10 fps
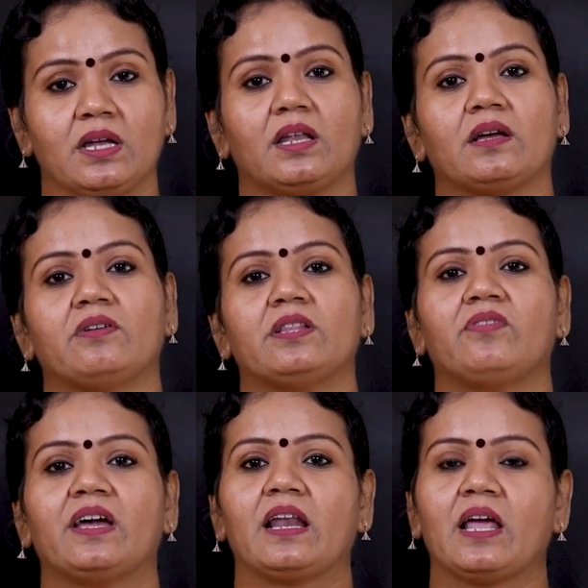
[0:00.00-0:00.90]
எனக்கு வந்து
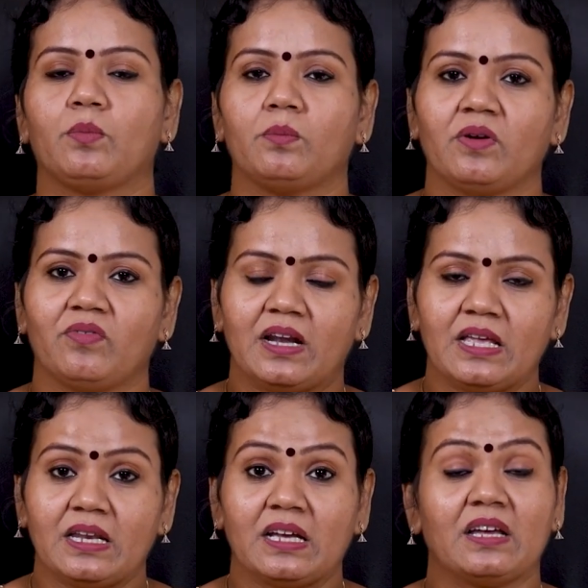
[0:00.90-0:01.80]
வயிறில் எப்போவுமே வலி
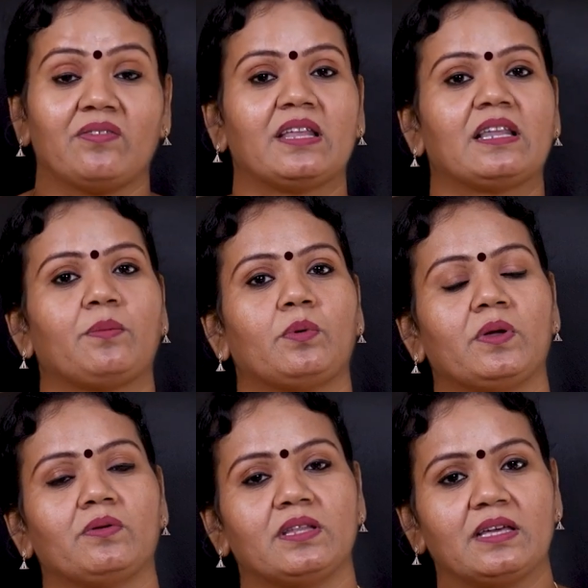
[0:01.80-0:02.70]
இருக்குது வயிற்றில்
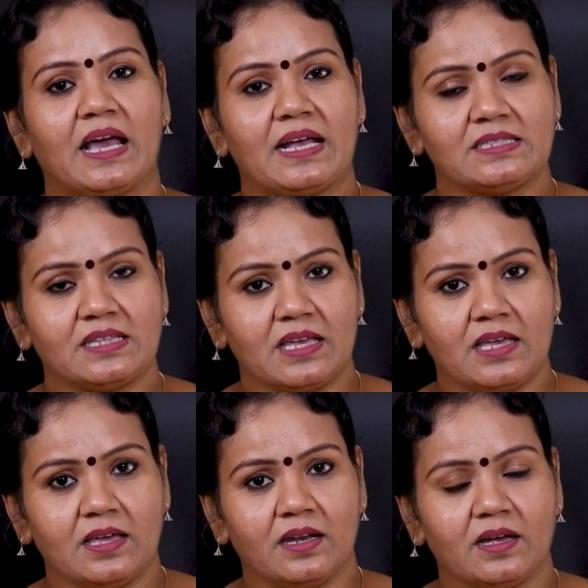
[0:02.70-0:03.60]
எப்போவுமே வந்து கேஸ்
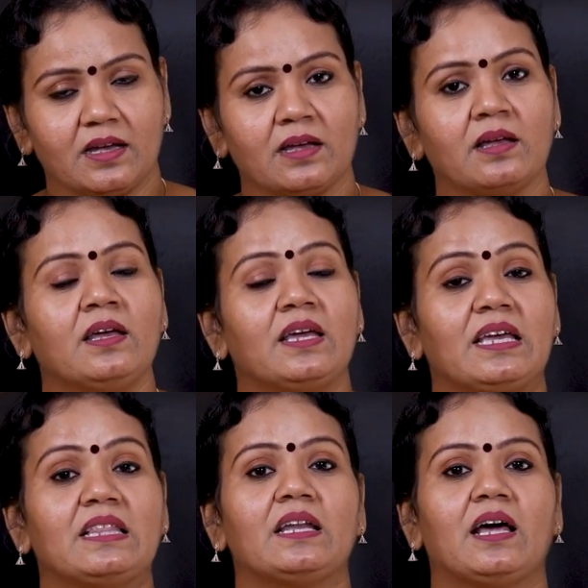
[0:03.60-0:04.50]
தங்கி இருக்குது
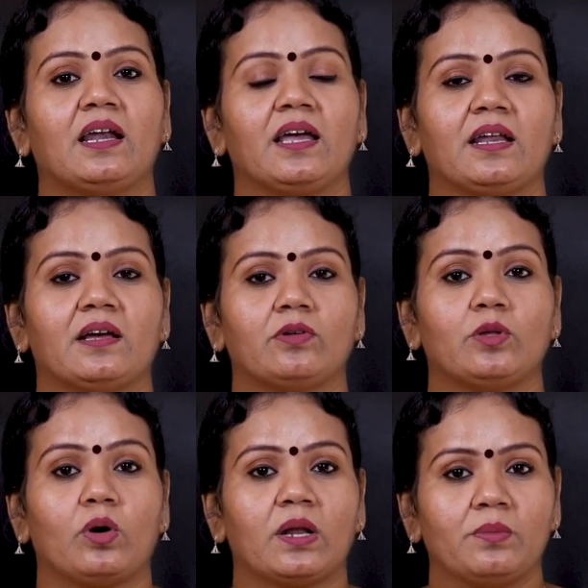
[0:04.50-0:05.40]
இதனால் எனக்கு
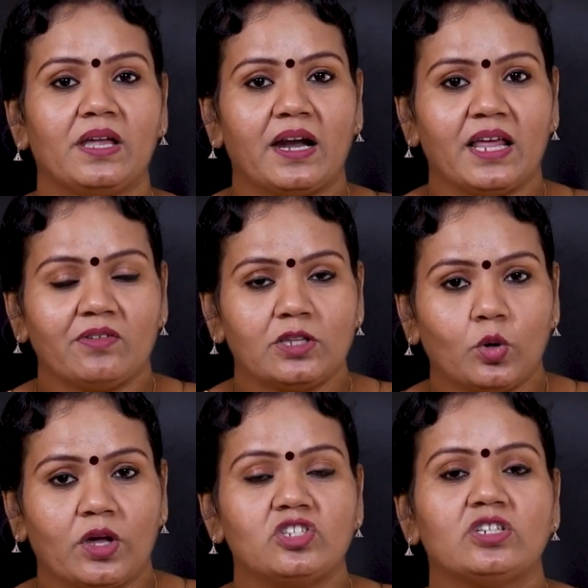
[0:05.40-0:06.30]
வந்து உடம்பு எடை வந்து
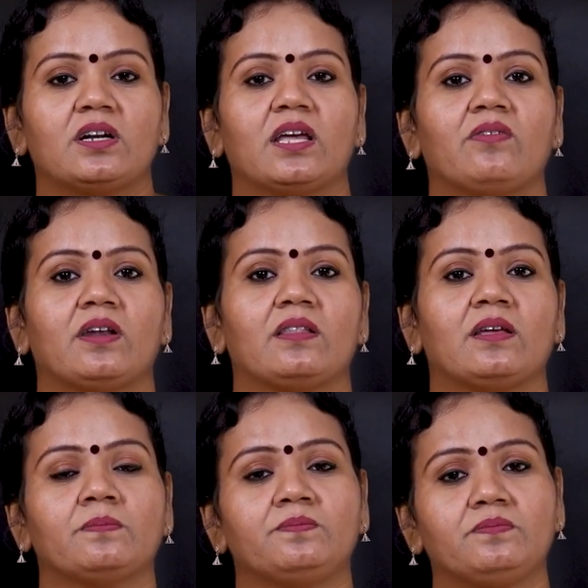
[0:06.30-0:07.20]
குறைஞ்சிக்கிட்டே வருது